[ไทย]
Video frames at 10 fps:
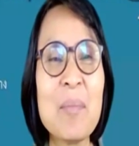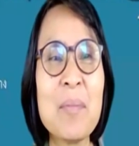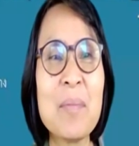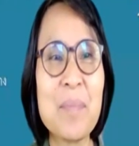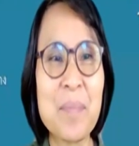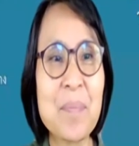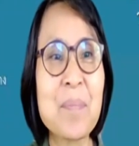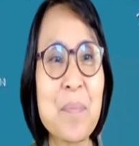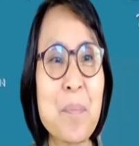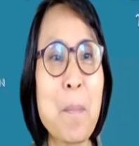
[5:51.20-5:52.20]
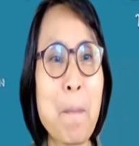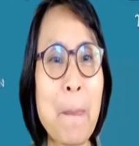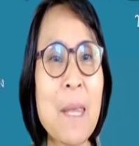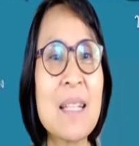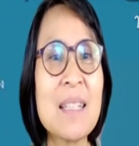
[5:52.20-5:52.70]
นะคะ
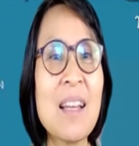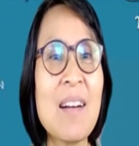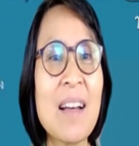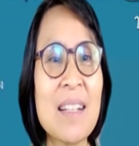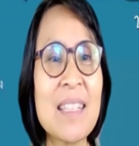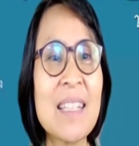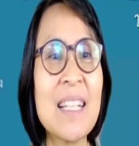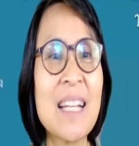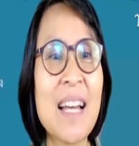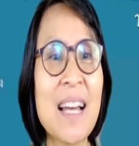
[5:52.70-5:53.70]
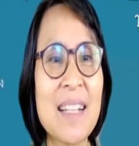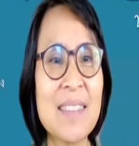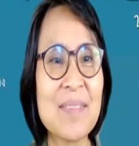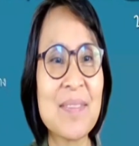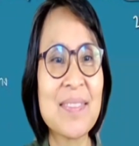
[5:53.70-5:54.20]
เชิญต่อเชิญเลยค่ะ
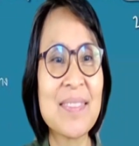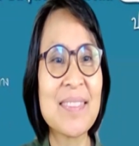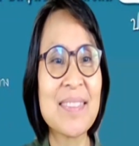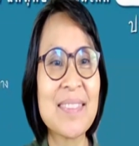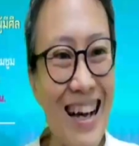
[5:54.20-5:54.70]
ค่ะ